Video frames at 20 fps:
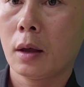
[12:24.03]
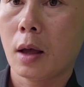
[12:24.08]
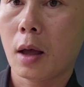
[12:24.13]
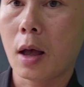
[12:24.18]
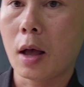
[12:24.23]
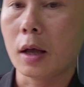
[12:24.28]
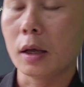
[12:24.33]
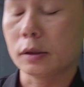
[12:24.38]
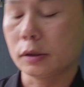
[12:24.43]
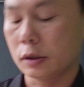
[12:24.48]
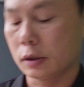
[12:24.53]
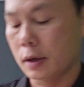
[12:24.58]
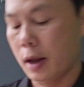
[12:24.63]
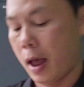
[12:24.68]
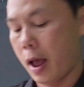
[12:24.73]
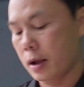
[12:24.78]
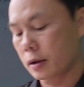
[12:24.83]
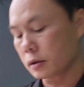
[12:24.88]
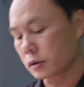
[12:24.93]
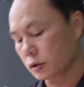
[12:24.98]
à, xứng
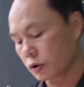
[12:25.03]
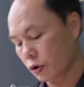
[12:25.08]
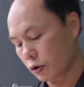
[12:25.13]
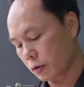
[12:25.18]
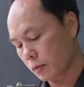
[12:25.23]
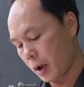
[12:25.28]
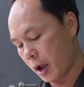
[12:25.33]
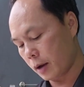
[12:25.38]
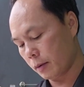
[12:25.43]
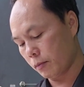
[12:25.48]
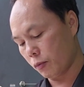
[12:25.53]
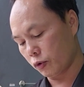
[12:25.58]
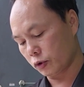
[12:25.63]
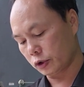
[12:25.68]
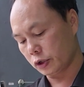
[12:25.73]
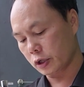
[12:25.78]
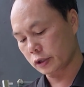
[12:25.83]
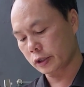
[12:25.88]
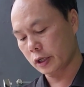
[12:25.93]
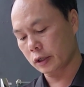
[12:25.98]
đáng cho các bạn một
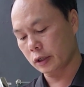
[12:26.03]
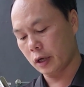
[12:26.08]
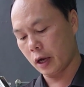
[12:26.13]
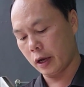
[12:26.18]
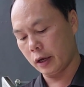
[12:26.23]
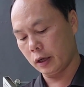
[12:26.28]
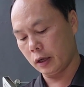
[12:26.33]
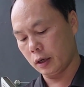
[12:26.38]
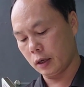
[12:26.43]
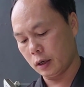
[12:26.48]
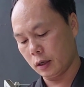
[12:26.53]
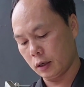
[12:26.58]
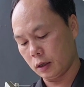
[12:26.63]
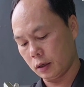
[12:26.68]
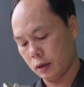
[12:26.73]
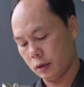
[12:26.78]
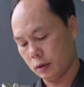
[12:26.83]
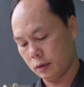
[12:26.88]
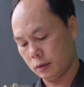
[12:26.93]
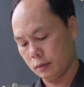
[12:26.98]
chiếc sen cây ờ,
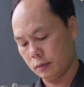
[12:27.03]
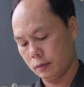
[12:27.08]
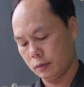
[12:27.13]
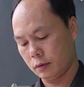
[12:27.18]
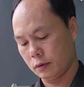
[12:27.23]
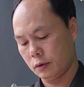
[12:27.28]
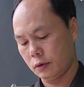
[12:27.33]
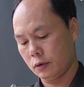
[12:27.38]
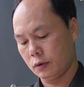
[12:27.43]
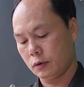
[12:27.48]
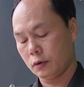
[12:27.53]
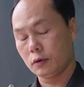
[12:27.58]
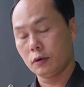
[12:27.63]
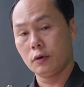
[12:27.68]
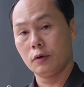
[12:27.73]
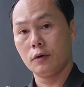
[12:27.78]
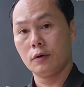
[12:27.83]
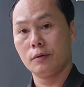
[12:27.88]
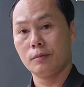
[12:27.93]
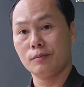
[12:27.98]

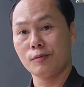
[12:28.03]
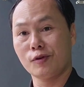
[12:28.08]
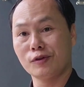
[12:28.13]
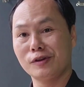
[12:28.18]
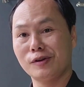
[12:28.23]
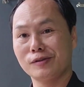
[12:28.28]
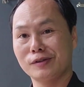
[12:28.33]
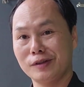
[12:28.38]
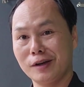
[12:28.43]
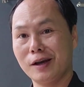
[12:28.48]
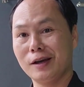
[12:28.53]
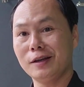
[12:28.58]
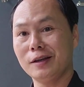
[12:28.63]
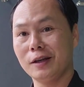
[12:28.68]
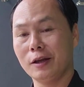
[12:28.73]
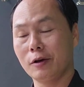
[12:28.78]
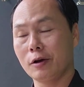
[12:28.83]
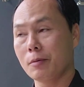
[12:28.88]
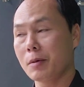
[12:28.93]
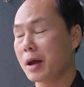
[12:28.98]
bốn uh, triệu rưỡi
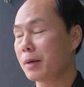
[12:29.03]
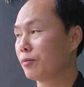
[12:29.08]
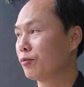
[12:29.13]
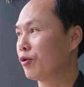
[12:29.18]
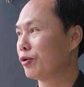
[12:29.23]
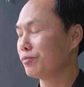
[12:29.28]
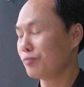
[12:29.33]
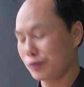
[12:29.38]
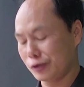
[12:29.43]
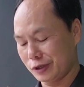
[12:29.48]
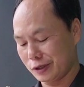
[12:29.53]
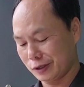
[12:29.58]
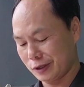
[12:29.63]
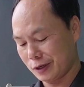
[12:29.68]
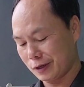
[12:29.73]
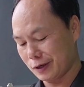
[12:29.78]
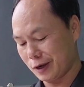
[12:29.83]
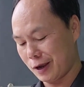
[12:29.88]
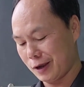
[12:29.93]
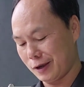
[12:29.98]
nếu các bạn muốn một chiếc
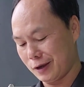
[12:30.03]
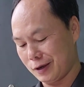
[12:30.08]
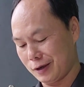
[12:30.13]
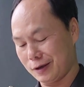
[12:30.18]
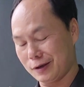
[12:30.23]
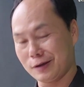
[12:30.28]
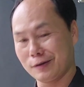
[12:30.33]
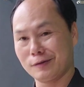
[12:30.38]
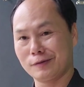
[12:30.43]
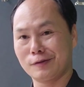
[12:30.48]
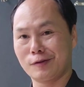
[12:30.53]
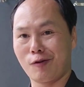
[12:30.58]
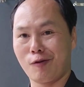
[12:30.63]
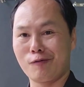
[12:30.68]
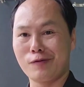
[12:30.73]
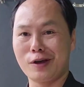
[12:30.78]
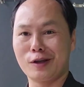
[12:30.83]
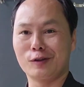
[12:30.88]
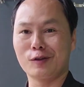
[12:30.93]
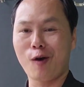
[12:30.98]
sen cây uh, có
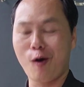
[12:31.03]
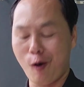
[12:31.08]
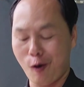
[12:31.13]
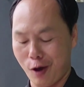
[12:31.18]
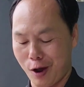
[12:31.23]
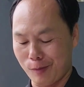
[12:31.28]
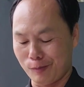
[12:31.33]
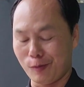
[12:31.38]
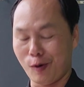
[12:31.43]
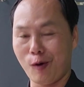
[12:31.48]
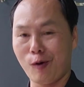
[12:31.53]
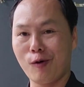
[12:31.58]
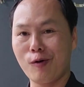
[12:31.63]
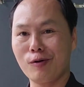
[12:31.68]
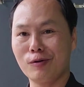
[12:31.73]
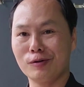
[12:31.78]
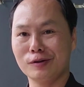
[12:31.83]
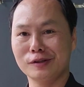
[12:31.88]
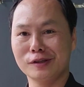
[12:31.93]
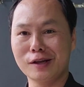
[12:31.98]
vẻ to hầm
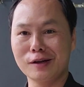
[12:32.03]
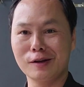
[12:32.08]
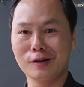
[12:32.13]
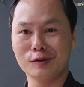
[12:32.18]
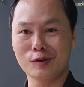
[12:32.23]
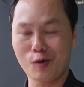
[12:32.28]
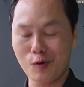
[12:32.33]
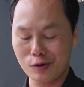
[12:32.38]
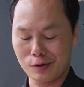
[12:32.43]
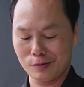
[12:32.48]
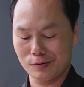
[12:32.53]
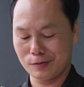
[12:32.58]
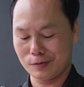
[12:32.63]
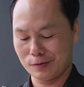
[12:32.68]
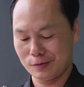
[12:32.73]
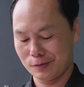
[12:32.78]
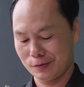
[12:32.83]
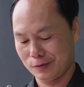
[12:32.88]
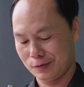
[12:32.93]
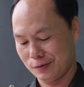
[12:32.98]
hố chất lượng tốt
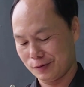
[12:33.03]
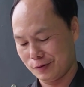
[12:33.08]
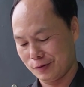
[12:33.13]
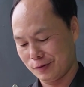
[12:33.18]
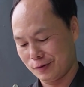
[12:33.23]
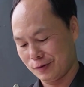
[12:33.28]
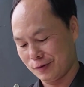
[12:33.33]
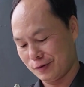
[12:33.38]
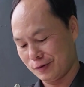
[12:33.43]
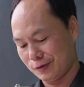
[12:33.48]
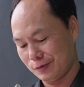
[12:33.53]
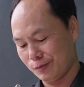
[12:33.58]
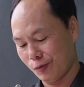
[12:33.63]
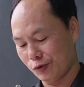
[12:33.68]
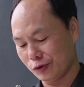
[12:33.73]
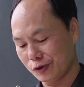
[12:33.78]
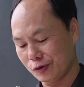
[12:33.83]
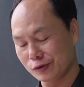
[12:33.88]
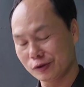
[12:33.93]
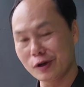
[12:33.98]

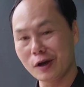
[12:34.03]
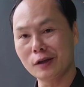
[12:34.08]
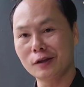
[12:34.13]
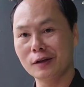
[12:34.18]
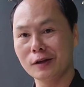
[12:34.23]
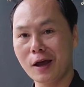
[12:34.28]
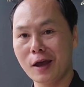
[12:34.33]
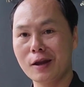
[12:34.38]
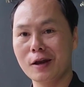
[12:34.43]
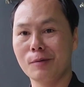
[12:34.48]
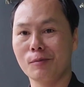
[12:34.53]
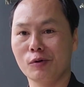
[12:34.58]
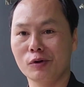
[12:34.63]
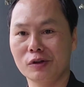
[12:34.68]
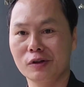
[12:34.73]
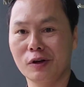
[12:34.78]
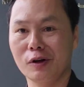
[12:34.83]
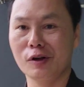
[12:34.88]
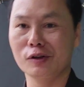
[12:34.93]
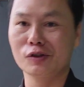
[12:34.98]
bốn triệu rưỡi thì đây là một
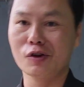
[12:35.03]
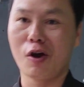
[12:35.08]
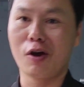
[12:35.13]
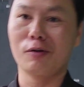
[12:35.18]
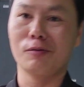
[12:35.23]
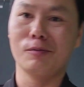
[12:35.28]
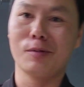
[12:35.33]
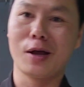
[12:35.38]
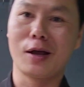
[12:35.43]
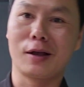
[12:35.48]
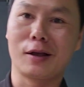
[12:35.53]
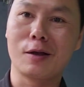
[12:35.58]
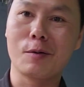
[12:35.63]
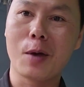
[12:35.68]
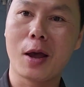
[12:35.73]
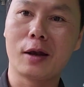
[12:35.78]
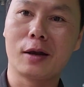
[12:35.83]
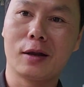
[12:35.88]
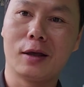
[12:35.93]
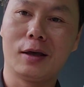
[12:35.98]
sự lựa chọn mà các
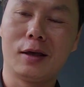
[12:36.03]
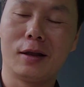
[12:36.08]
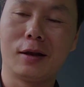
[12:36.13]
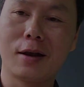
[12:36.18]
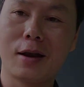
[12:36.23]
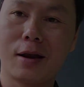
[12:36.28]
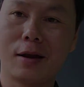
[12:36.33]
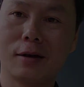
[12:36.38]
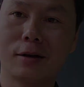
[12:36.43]
bạn uh,